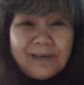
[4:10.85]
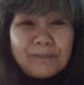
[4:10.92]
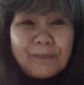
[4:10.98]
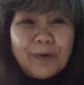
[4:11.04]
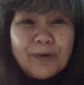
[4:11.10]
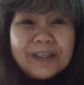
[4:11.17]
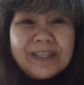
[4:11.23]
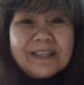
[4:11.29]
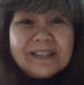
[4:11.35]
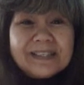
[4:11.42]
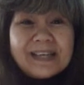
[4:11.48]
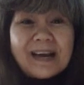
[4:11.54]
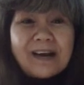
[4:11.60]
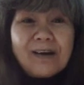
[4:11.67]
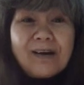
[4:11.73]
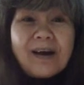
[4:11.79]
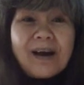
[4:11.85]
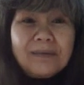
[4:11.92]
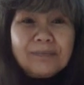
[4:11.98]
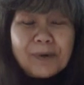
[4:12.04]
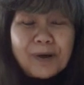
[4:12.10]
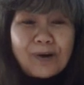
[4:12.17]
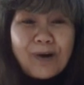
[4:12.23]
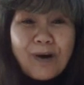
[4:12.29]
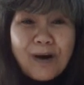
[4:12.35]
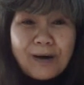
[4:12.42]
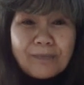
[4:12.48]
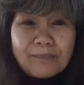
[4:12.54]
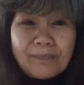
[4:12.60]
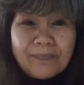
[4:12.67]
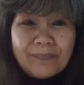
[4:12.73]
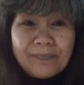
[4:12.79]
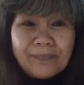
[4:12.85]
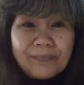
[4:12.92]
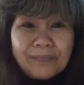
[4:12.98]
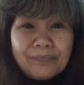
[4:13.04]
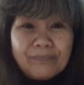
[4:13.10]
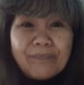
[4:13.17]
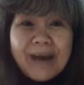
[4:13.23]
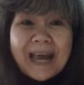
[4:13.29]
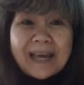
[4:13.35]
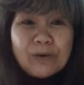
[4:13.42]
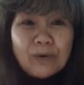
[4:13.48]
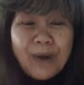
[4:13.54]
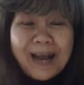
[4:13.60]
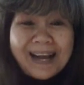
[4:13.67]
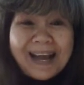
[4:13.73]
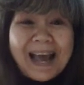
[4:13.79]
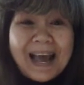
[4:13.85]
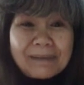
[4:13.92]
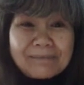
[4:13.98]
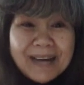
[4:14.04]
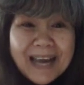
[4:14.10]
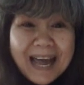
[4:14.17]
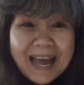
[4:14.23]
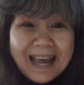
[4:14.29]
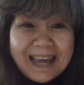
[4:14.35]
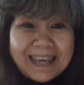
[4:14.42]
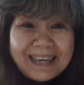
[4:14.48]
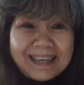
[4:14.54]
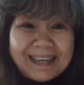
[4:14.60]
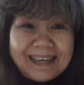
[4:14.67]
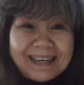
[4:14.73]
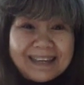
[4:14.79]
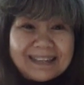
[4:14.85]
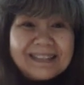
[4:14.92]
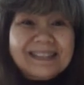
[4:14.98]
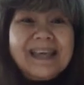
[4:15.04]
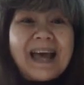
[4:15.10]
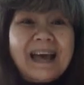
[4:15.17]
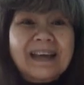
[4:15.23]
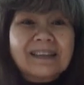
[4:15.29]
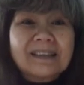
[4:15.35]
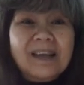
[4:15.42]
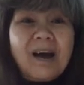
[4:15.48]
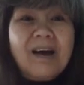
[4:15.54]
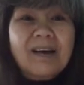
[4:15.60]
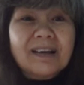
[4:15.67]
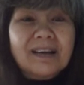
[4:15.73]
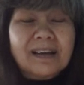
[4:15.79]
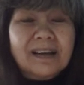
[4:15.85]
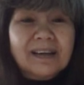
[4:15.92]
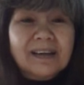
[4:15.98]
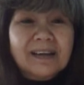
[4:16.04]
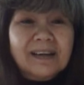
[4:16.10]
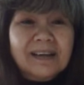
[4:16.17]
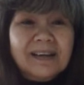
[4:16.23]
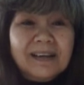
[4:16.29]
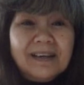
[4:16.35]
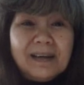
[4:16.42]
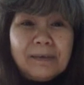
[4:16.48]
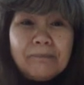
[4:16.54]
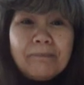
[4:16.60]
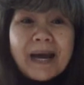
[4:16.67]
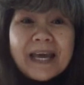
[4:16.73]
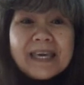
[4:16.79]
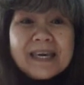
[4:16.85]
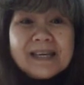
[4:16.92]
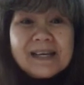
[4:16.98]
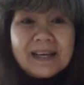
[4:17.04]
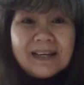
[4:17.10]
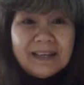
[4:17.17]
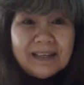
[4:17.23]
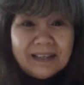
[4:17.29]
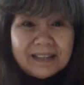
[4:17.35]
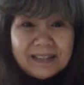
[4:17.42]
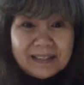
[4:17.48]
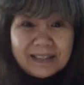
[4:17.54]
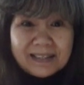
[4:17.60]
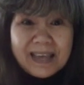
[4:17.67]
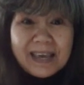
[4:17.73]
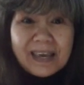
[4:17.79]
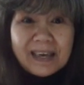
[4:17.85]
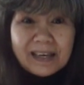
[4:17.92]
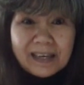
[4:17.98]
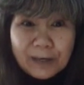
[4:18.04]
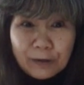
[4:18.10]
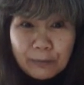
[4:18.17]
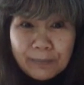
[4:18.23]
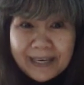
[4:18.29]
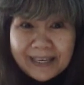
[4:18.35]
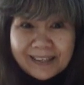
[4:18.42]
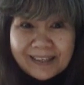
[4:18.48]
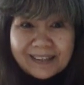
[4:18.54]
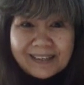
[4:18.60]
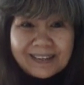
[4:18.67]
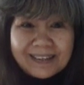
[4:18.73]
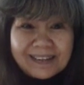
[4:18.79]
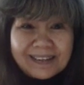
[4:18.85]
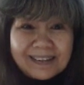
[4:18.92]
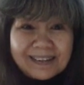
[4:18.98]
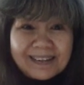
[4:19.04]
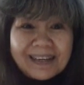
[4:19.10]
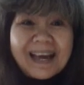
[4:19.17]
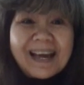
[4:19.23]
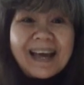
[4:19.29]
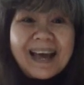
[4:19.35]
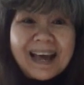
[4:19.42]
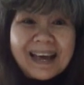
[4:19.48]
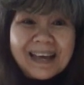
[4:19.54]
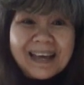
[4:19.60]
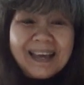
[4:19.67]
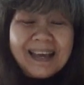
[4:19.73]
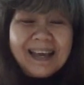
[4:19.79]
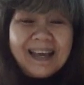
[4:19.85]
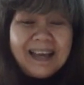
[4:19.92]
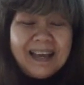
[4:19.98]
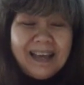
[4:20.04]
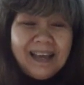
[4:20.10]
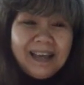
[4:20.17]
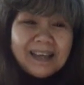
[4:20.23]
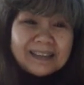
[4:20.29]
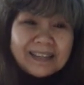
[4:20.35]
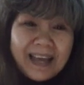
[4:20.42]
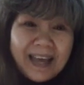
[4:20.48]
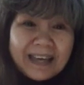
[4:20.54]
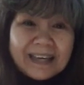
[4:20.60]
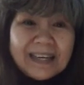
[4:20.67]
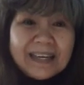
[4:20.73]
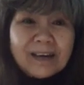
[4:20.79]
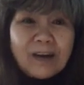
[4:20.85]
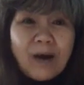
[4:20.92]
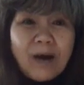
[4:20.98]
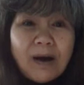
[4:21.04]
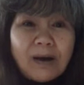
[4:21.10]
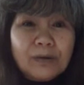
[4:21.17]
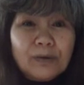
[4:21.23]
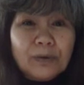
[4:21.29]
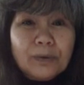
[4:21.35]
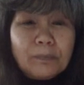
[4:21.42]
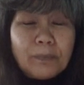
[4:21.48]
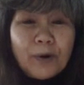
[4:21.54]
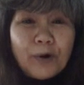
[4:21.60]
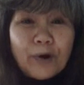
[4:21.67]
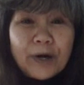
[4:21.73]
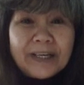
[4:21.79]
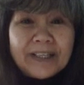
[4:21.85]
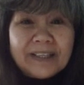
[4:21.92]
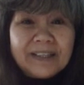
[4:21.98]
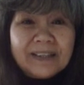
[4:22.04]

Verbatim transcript: ผู้ที่จะครอบครองไม้หัวง่ามได้ จะต้องไม่เกิน 4 คิวบิก นะคะ แต่อันนี้ของลุงพล